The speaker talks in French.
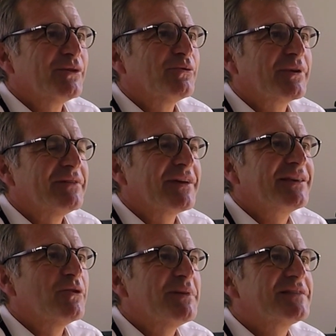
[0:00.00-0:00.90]
Donc les 20
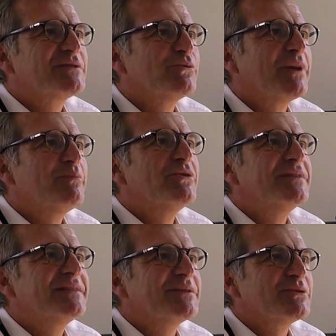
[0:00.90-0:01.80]
km sont la bonne
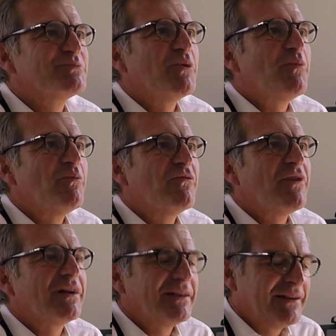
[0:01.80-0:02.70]
distance pour
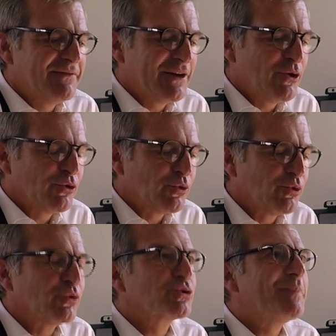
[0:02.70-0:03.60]
promouvoir les, valeurs
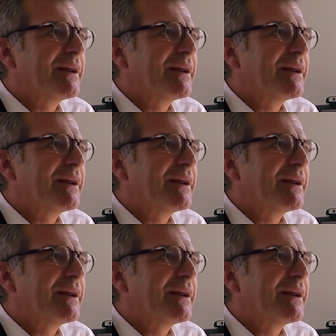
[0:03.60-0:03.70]
dont, je